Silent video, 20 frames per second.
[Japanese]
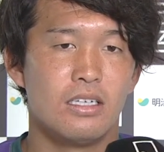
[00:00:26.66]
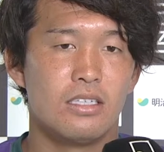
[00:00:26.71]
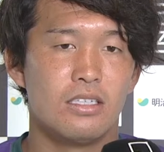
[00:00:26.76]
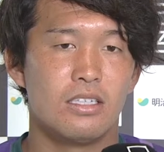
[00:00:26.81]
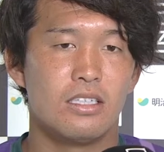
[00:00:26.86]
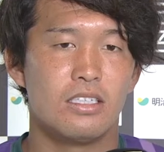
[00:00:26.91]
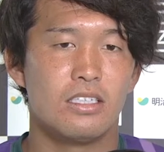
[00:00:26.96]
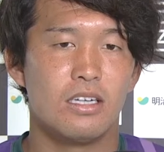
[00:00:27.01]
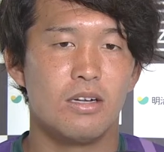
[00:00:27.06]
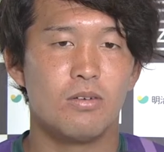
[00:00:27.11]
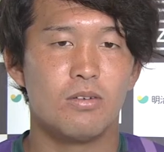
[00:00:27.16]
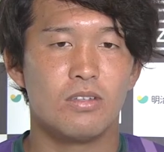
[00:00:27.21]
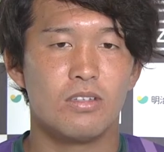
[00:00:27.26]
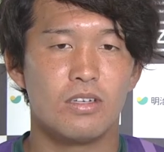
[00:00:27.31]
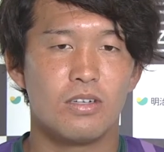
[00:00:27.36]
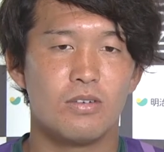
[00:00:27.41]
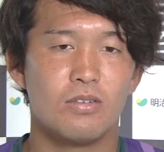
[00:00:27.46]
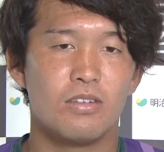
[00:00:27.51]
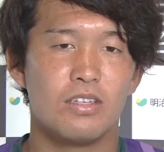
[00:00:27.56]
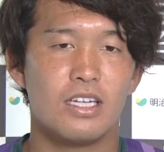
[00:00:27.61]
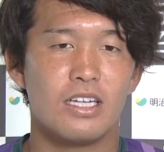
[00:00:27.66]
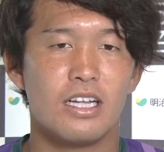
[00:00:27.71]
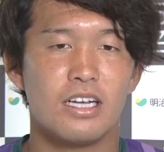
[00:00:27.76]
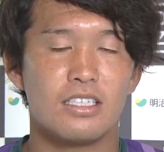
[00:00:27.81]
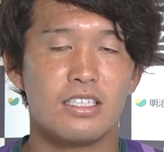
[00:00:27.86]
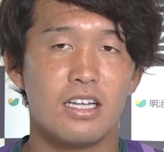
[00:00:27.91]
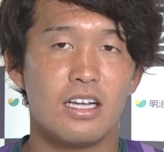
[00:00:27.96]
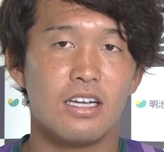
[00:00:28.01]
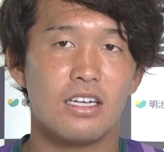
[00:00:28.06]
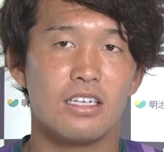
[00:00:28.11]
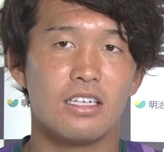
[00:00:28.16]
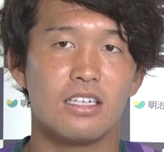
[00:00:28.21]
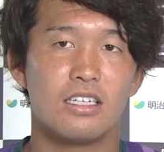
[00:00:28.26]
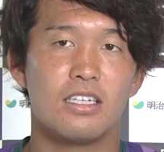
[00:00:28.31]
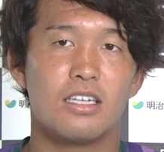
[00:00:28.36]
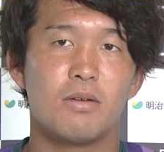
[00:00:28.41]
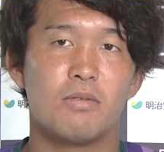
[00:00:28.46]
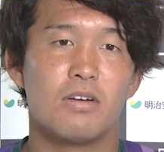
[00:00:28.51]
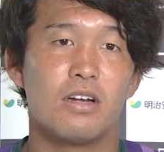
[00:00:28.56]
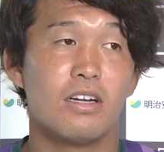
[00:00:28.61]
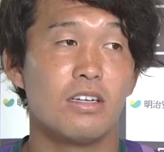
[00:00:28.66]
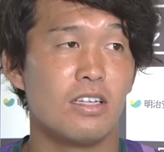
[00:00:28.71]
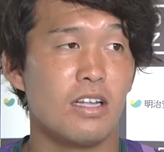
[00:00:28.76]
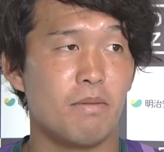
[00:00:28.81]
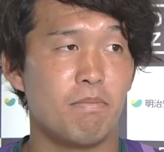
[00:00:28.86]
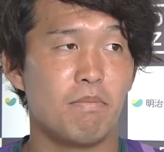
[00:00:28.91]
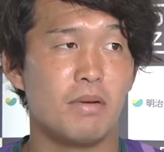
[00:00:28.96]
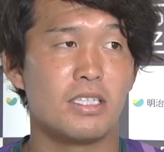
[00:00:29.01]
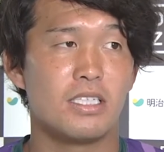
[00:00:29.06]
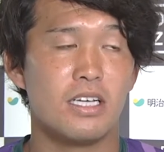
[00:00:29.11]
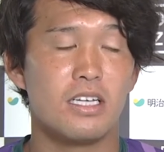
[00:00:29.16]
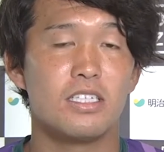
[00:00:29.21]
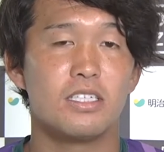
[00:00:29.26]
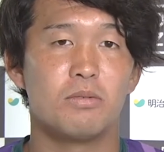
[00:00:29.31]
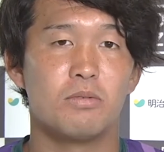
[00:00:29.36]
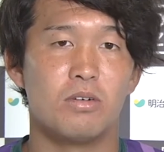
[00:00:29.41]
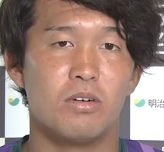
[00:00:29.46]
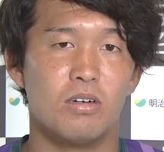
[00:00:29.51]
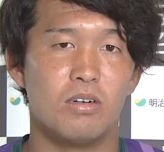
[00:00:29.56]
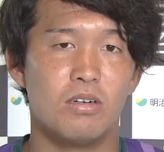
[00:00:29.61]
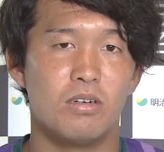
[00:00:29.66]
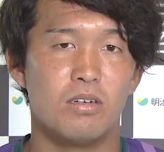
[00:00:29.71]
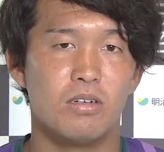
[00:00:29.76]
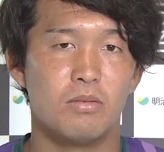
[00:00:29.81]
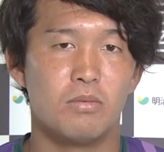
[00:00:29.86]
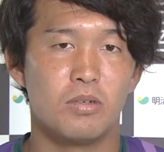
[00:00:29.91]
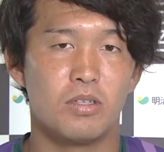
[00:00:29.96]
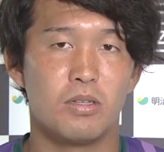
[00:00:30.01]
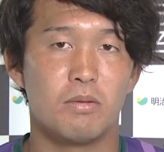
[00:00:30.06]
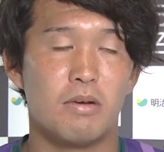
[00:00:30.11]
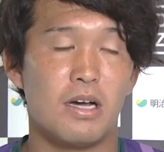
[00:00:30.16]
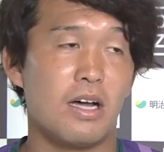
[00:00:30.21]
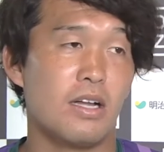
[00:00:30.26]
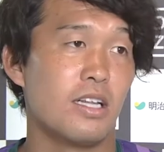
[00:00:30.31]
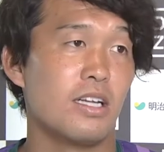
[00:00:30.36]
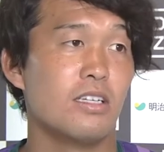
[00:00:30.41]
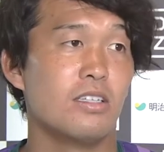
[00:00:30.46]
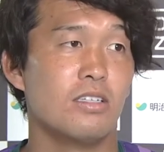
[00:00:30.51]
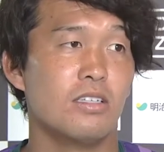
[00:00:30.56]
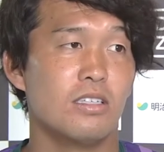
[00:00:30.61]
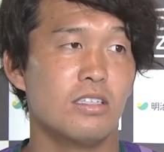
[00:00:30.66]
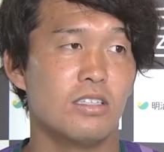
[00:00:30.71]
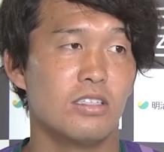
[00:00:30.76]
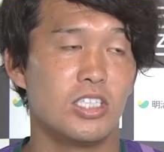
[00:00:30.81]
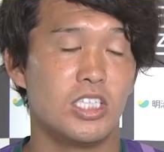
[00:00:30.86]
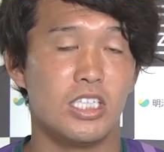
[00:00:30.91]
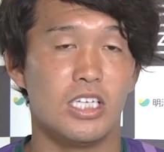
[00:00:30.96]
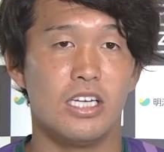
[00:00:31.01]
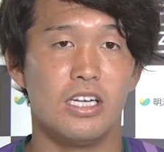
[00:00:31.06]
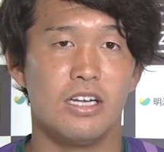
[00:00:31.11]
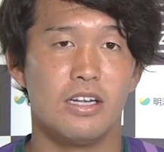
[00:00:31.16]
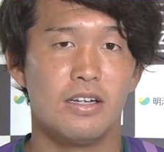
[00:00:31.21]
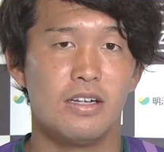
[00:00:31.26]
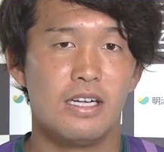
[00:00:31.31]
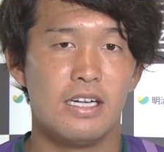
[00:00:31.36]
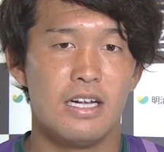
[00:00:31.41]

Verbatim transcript: うですね本当にこんなにたくさん来てもらえるとやっぱ選手ももっとパワー出るし、